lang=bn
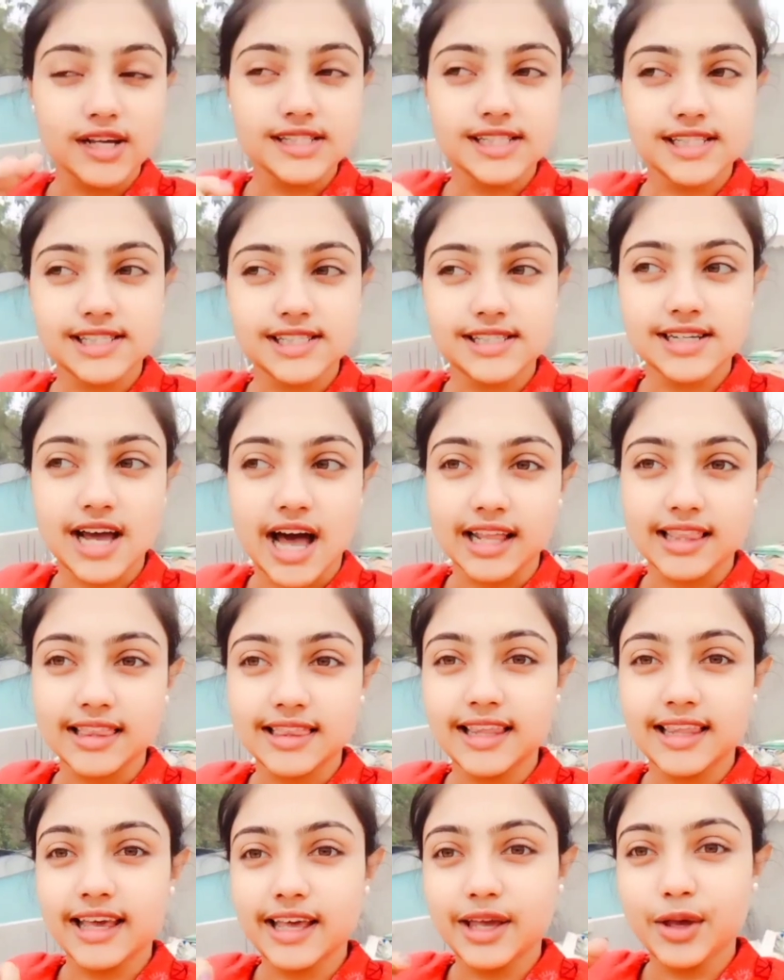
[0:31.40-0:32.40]
ওই যে ছাদ
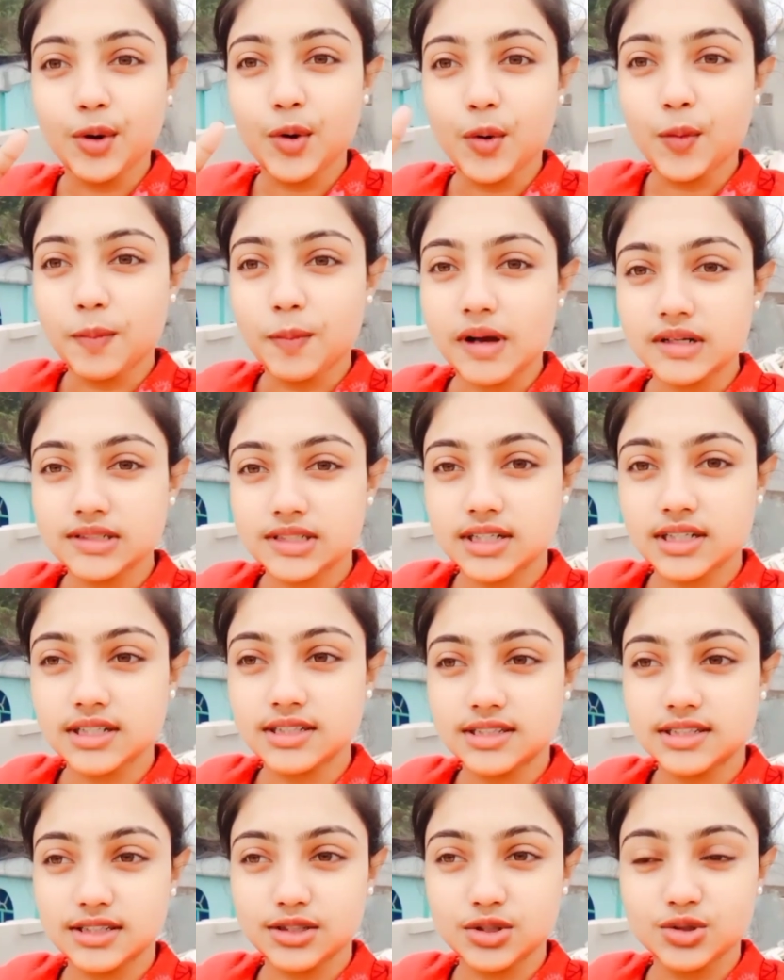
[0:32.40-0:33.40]
থেকে ওপাশের
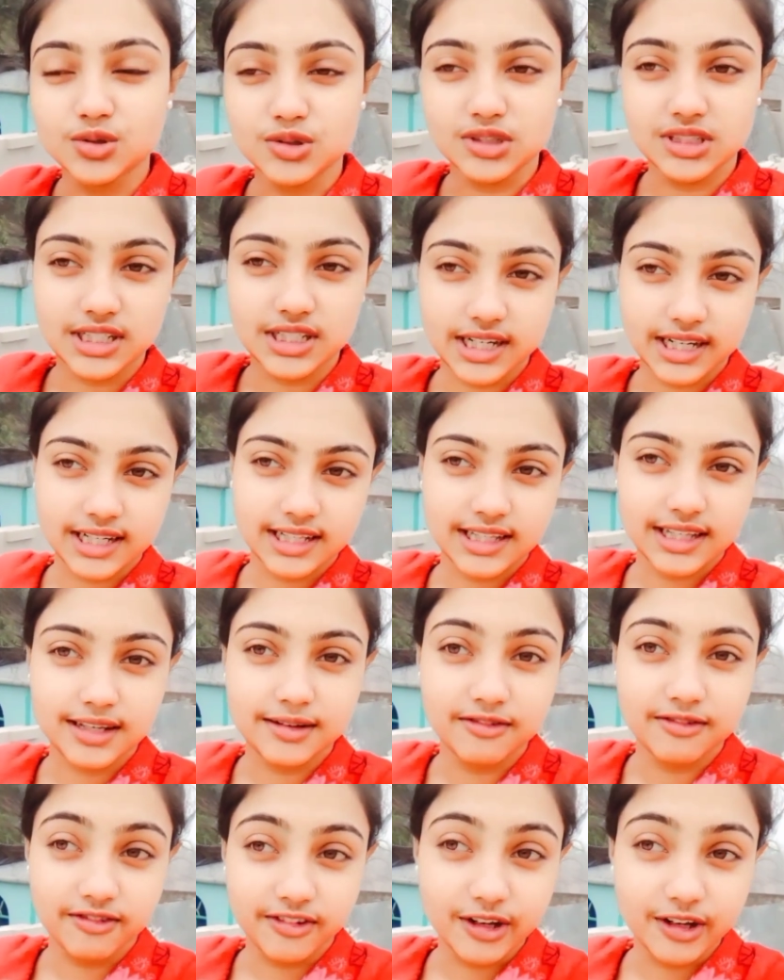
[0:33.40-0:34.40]
যে সর্ষে ক্ষেতের
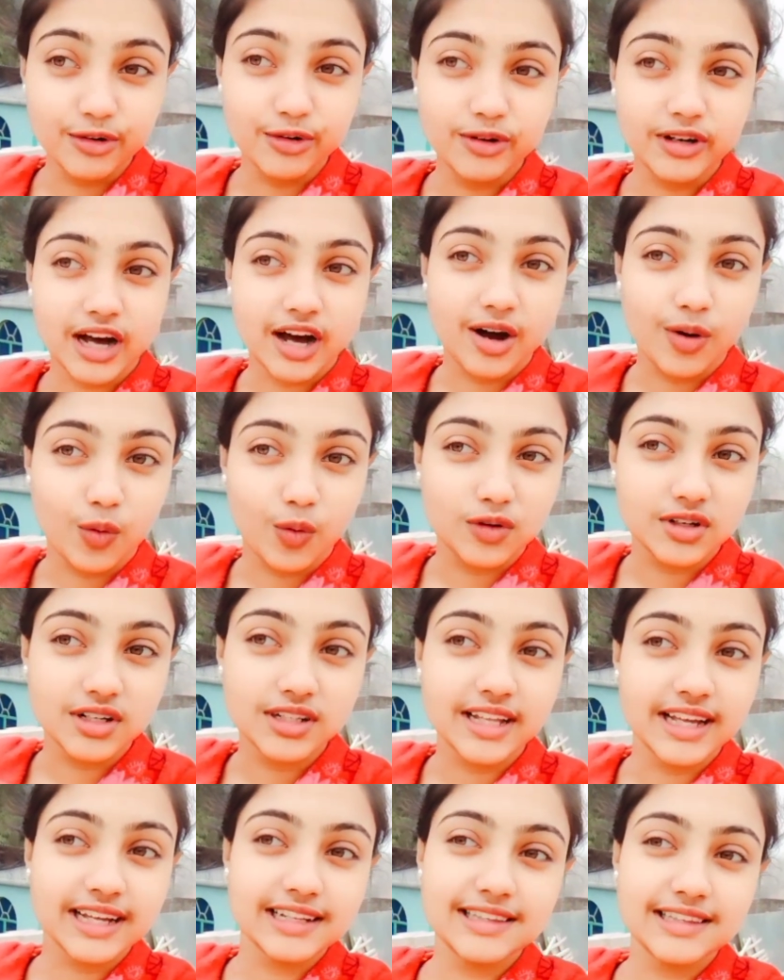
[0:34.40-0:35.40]
ভিউটা ওটা
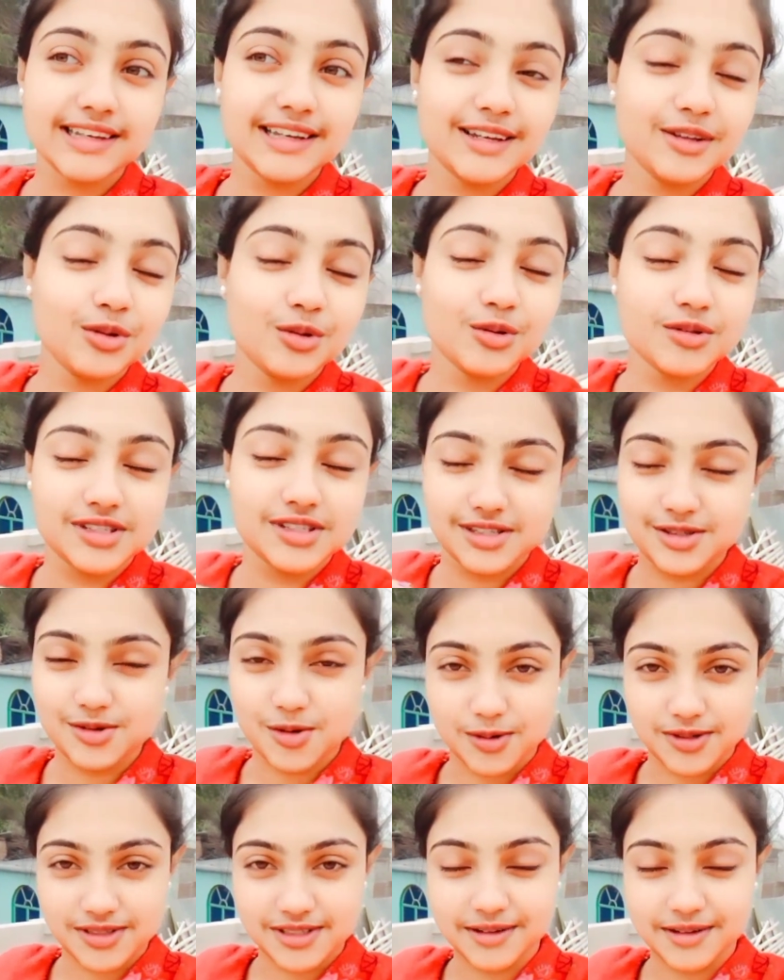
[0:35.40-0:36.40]
দেখতে কিন্তু জাস্ট
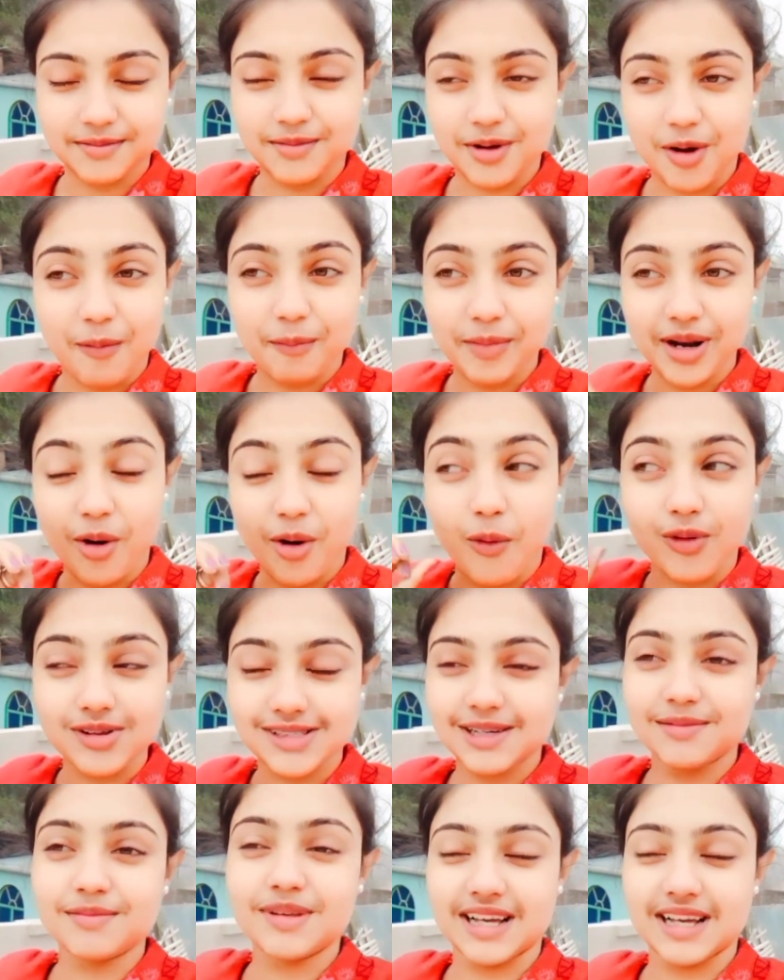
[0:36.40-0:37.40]
অসাম মানে
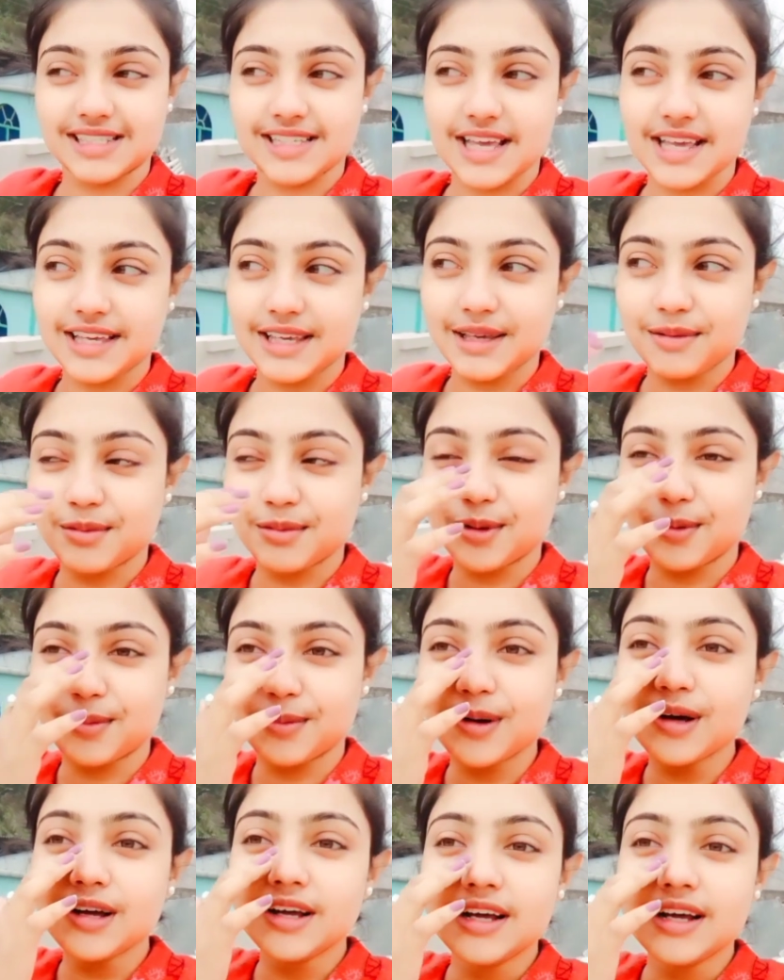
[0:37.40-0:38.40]
অসাম লাগে যাই কী
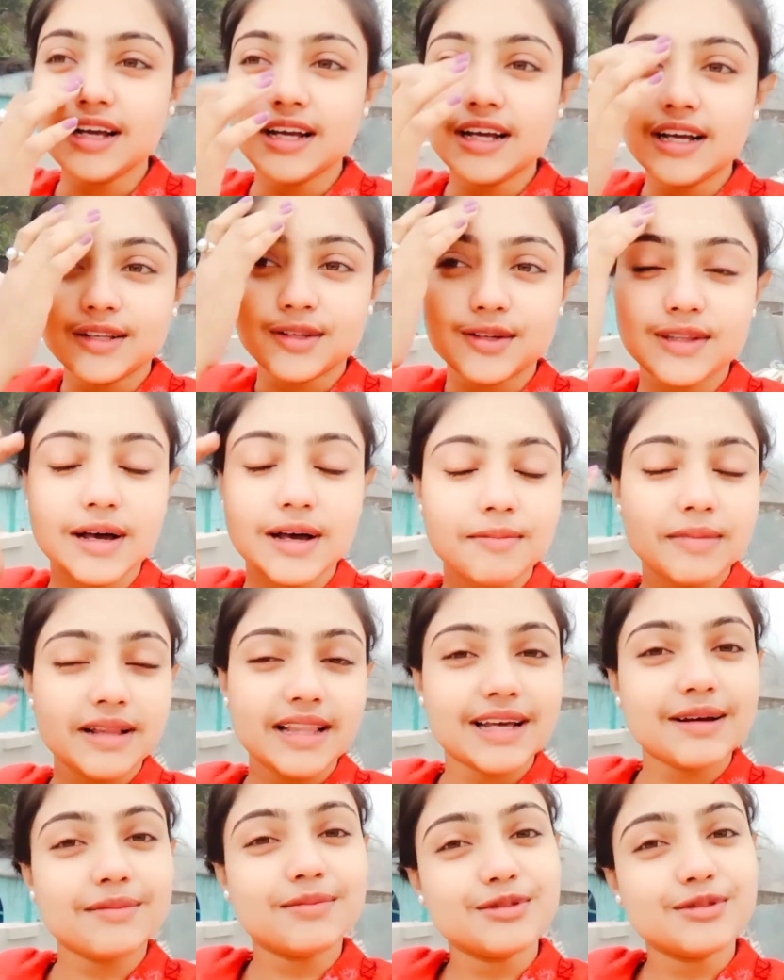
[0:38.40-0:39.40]
বলবো তো তামিল
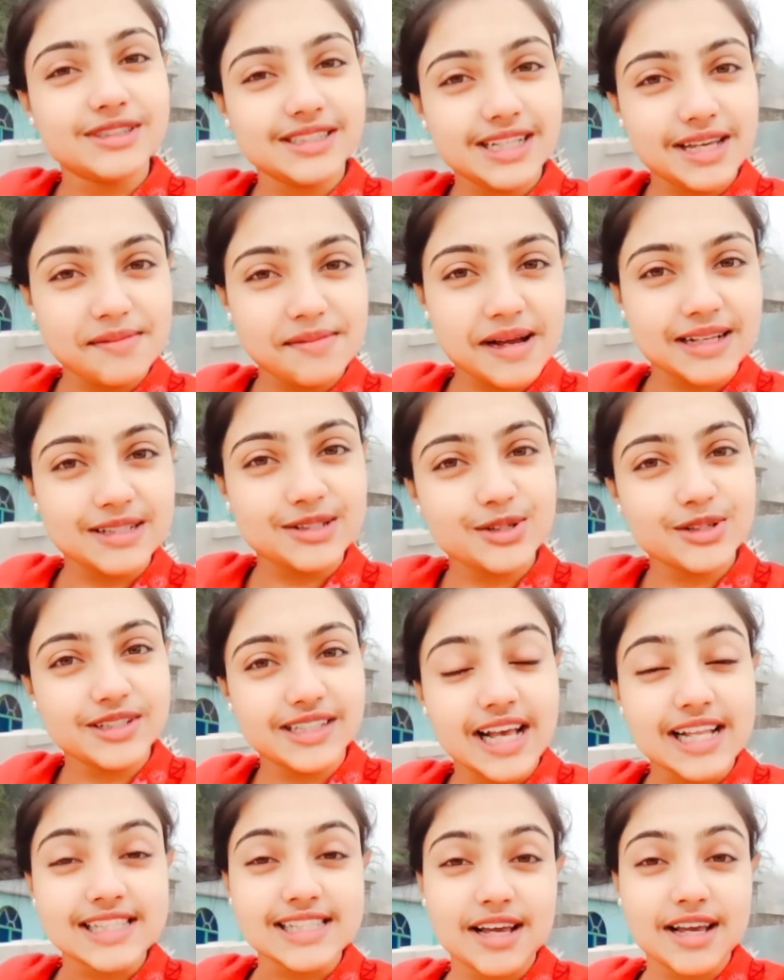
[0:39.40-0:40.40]
দিকে বুঝতেই পারছো
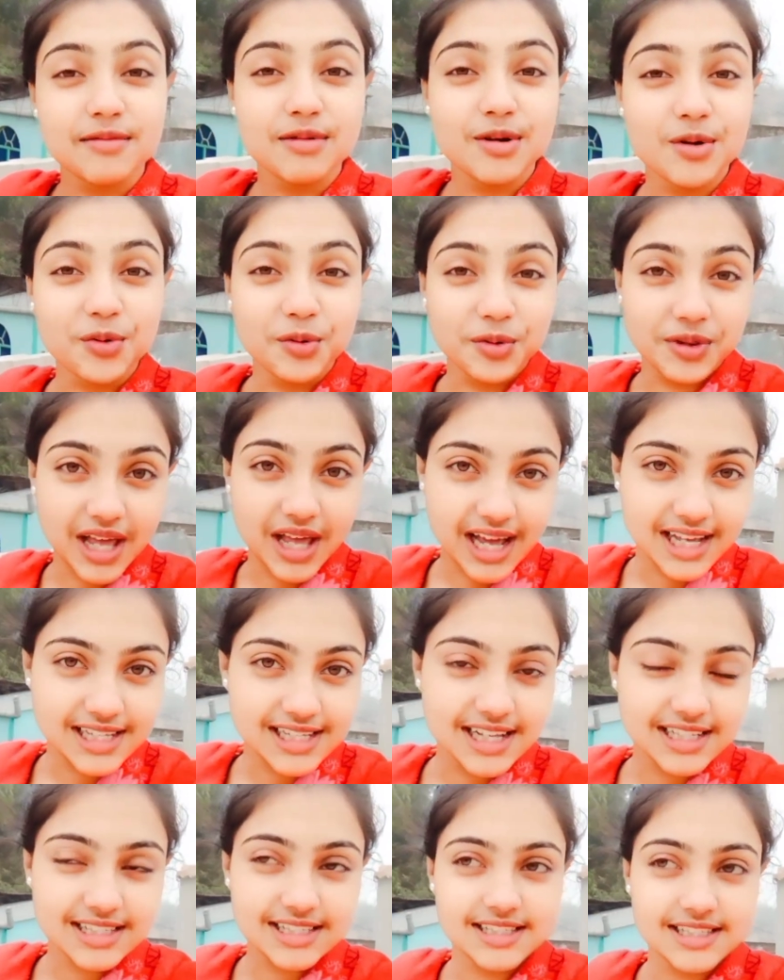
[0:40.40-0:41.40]
যে আজকে আমরা কোথায়
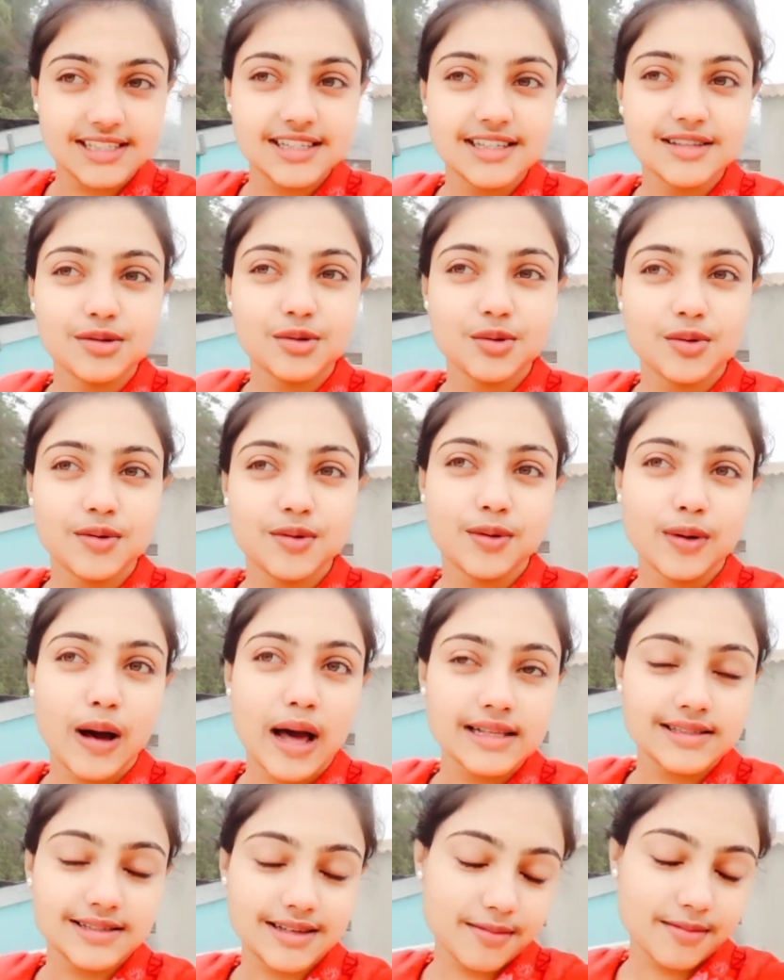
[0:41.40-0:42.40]
যাচ্ছি তো
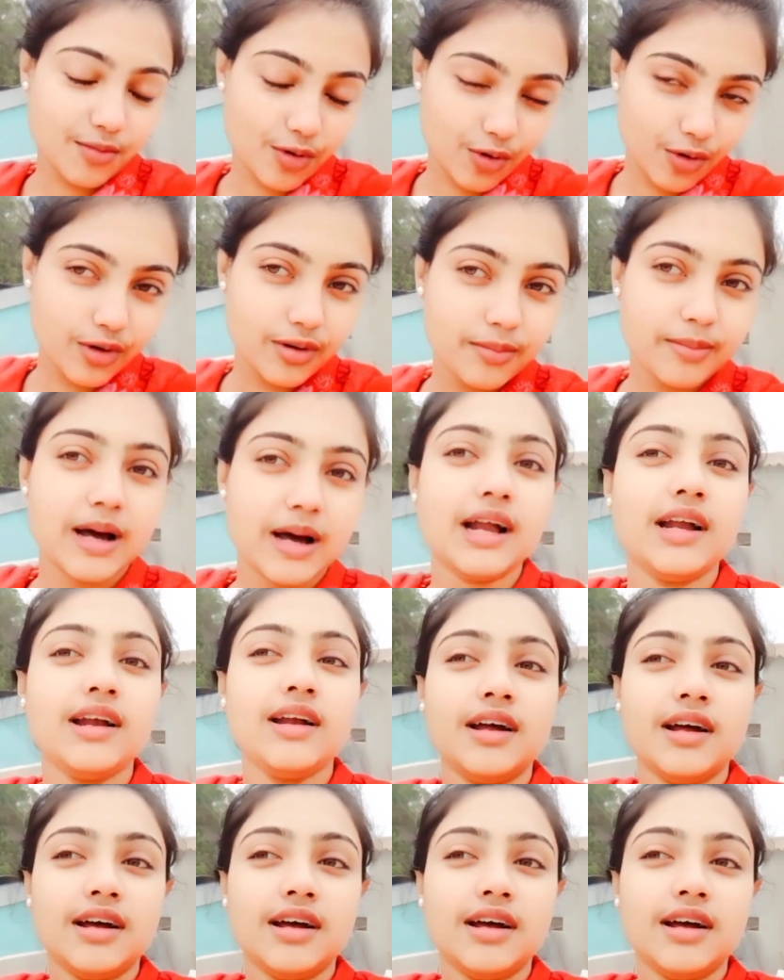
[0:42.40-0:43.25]
আজকে মঙ্গলবার